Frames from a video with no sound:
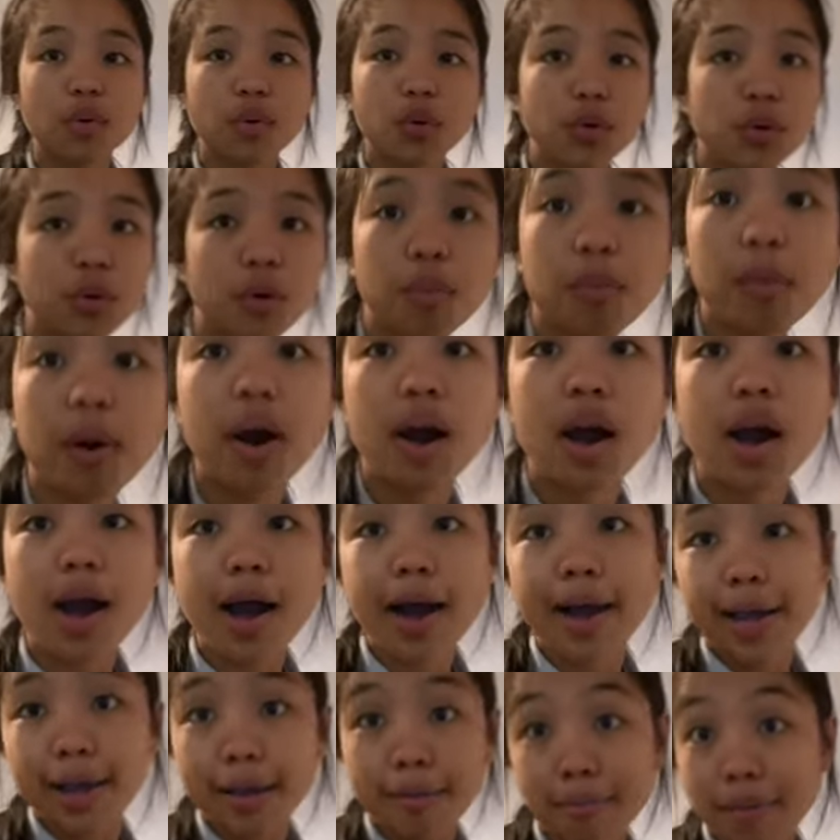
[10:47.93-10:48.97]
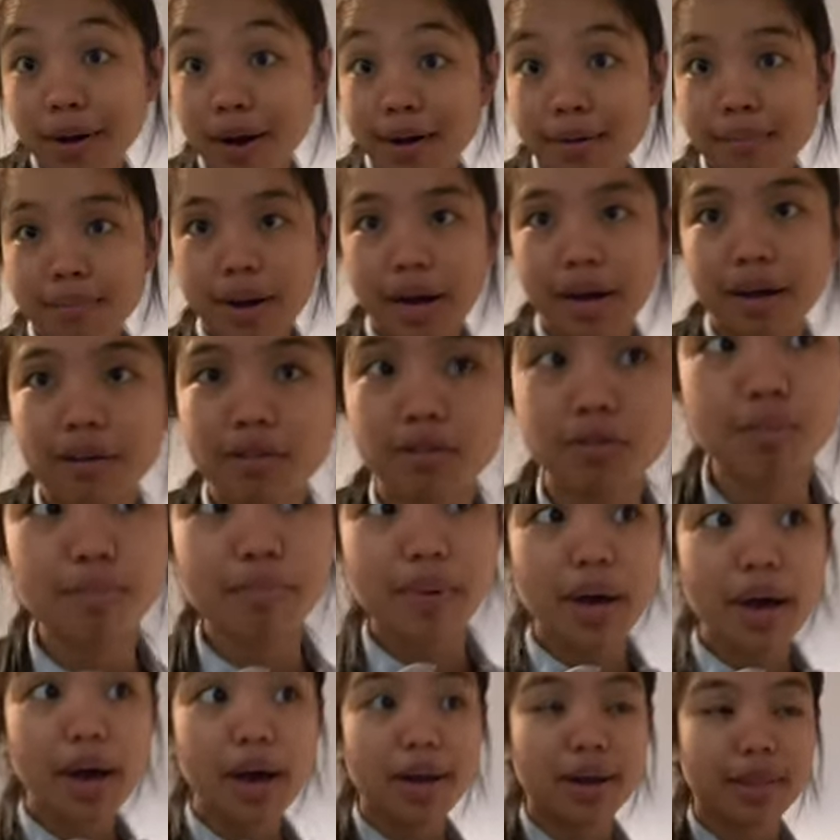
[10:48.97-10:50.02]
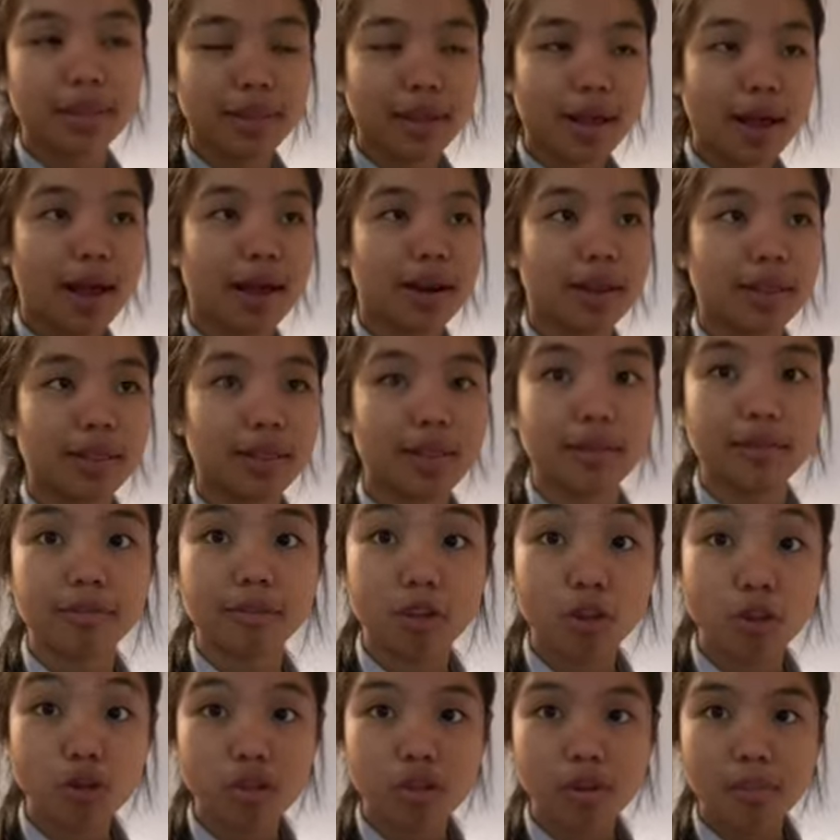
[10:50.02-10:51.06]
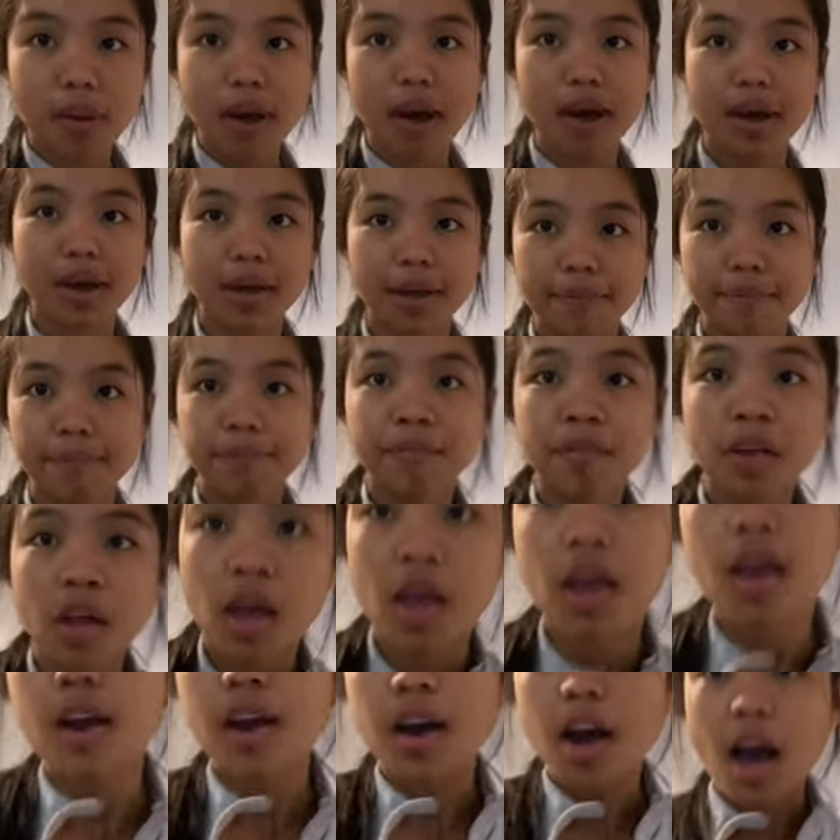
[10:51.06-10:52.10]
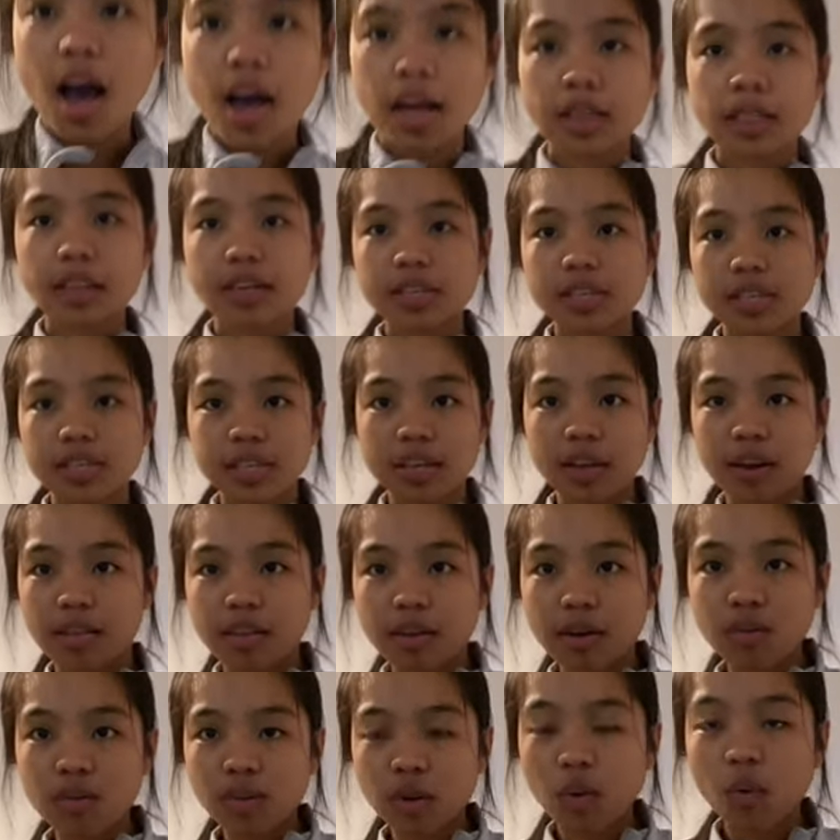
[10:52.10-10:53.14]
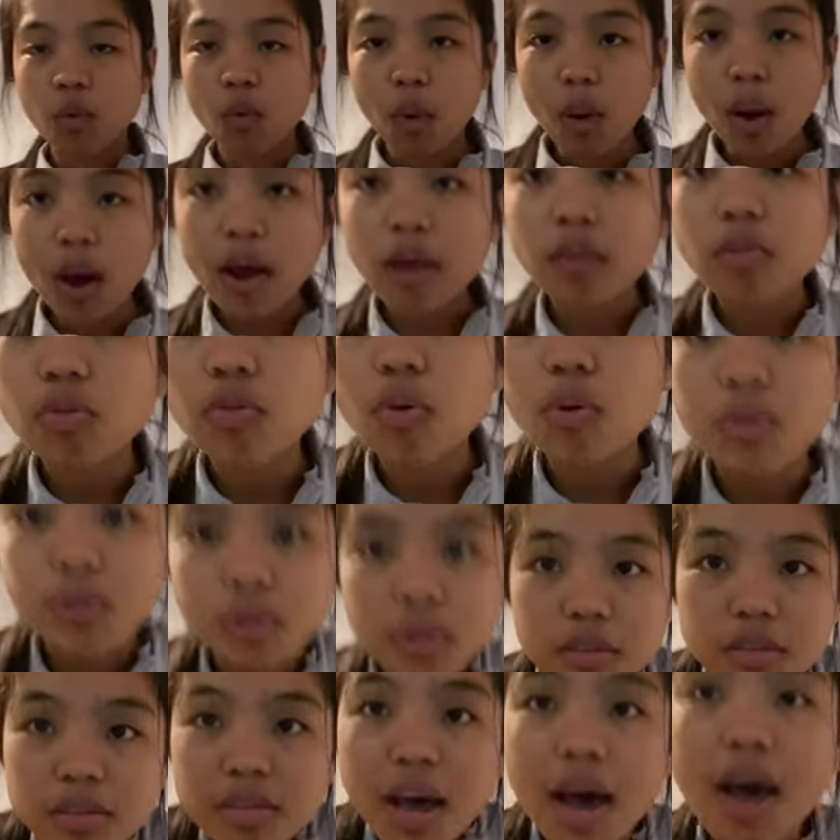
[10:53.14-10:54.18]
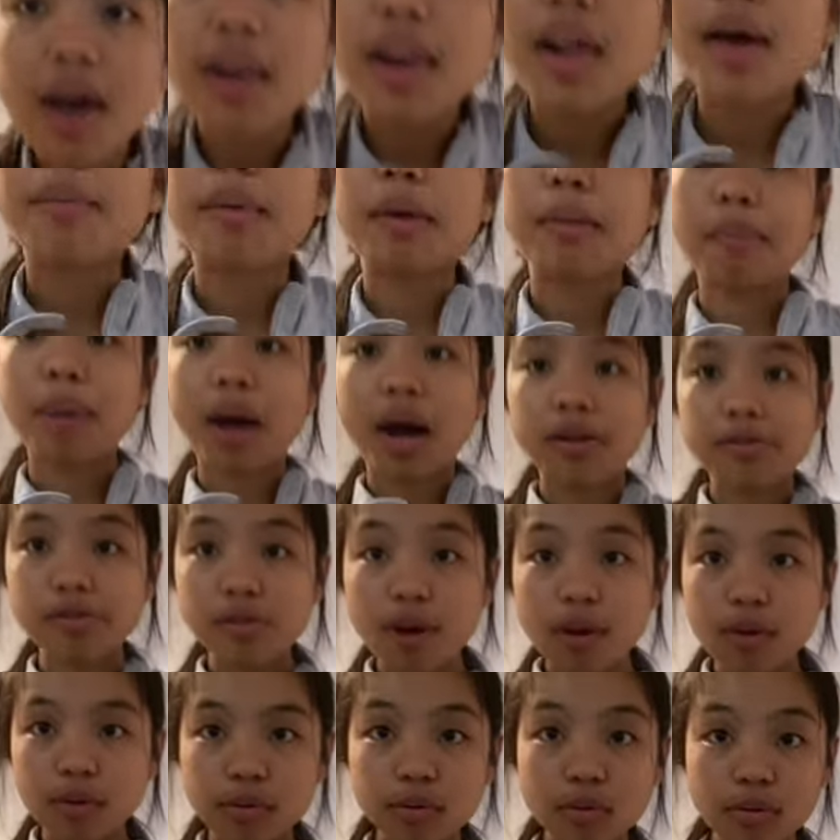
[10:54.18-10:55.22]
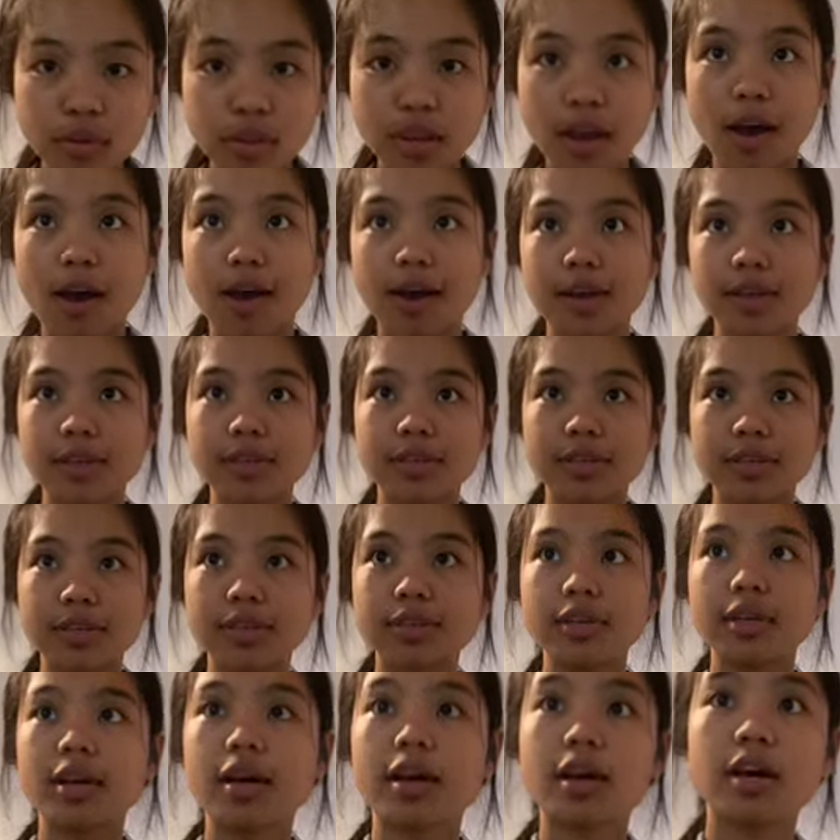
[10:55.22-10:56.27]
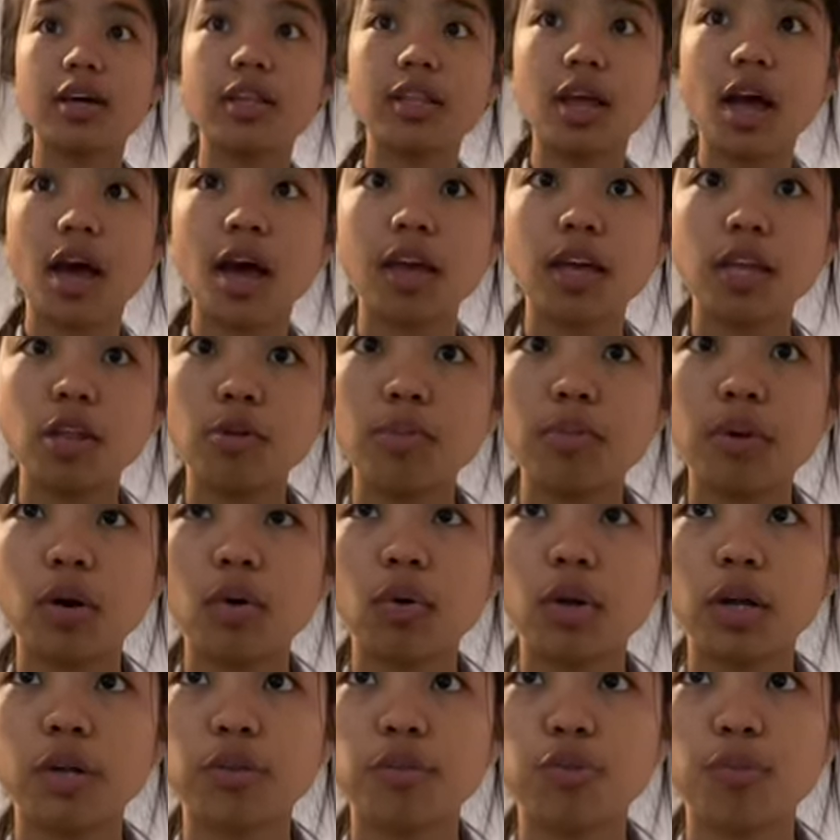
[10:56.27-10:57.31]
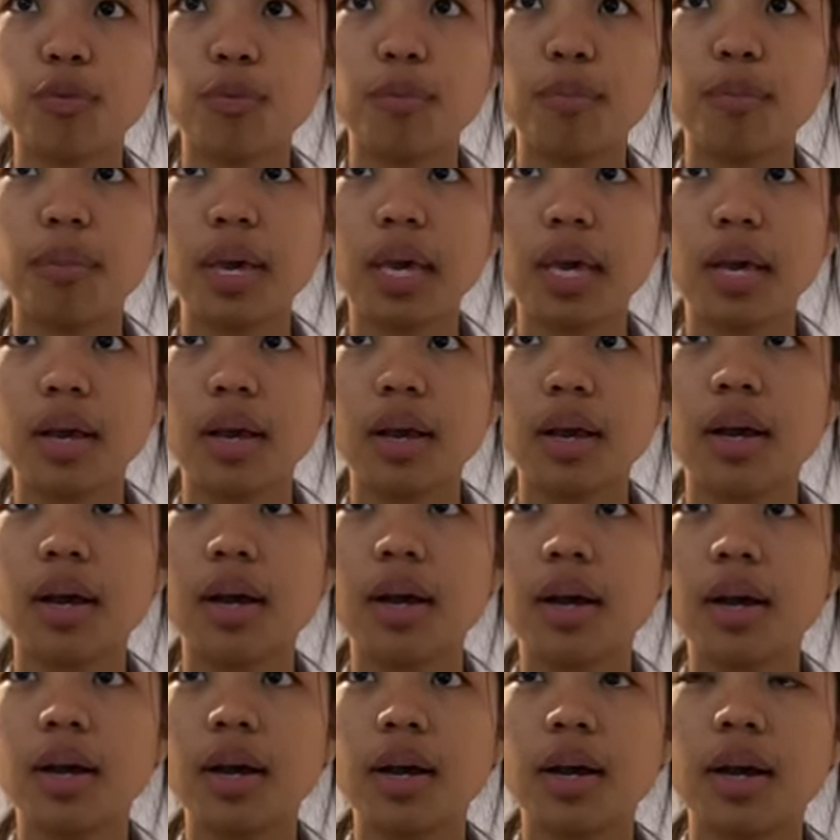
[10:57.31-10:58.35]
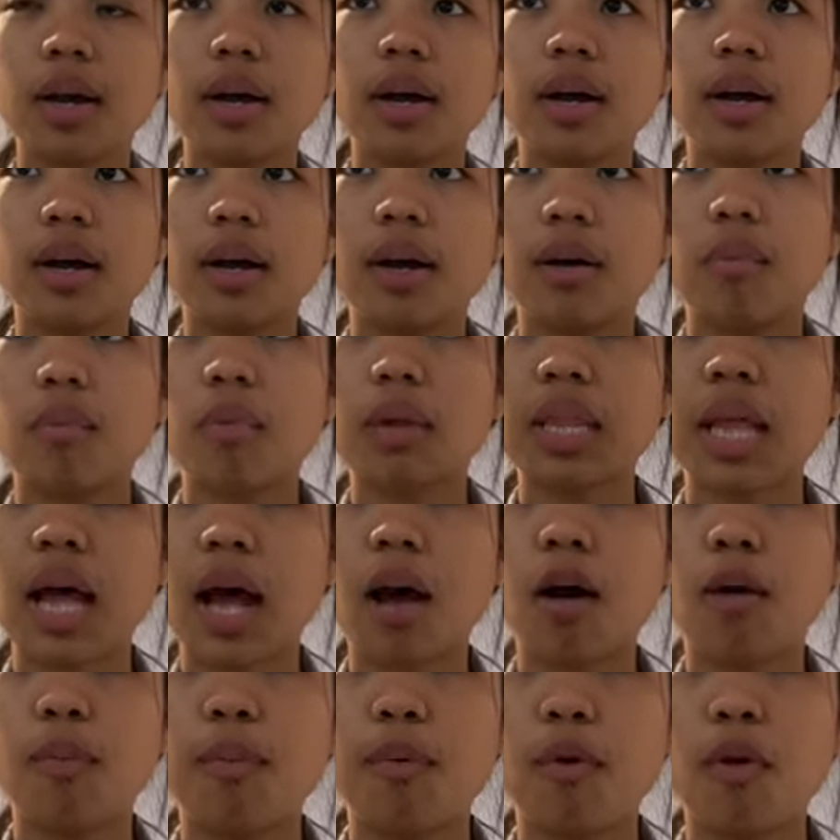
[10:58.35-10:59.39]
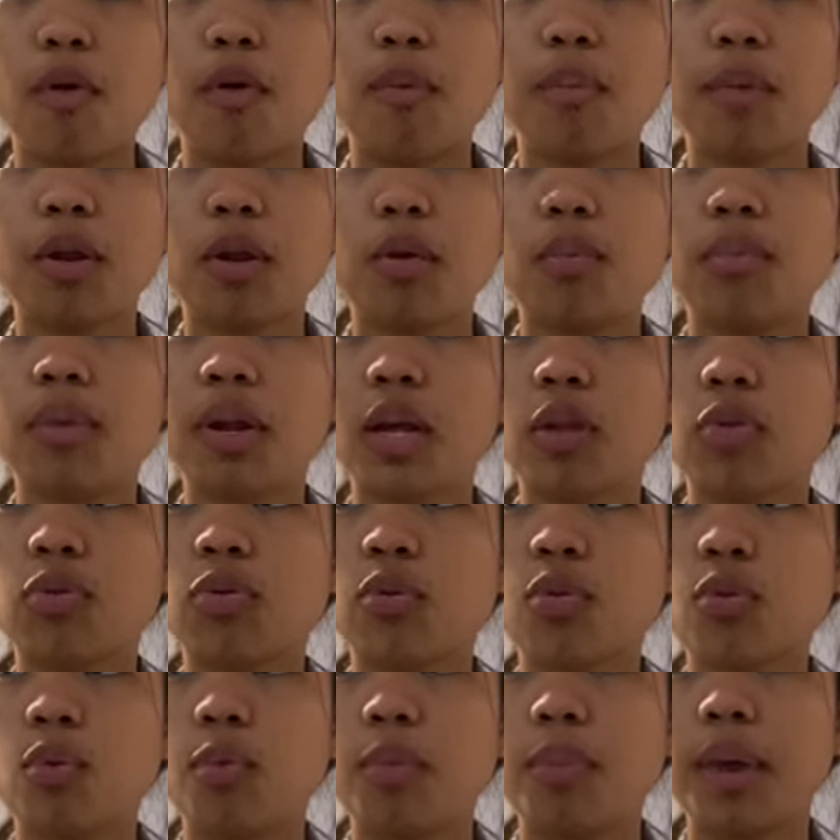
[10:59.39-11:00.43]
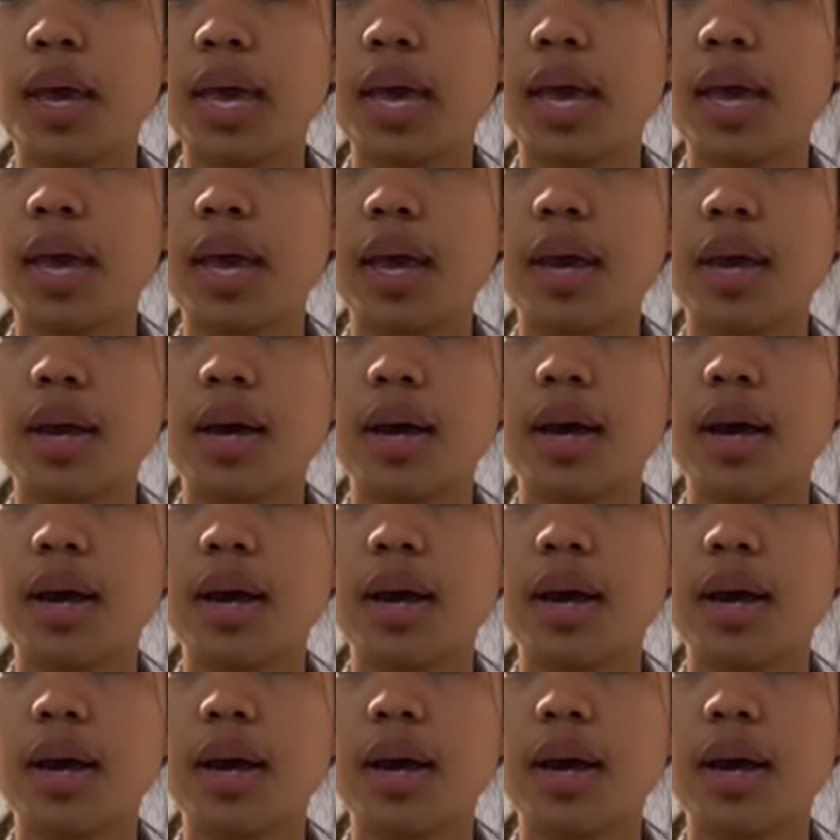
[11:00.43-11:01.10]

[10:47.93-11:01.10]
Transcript: yung mga aking mga baso. Kalat-kalat lang dito sa bahay. Kahit nasa silid ako ng kwarto, sa sala, may baso ako dun guys. Kasi nga, nainom ako ng tubig. Matakaw po akong minom ng tubig.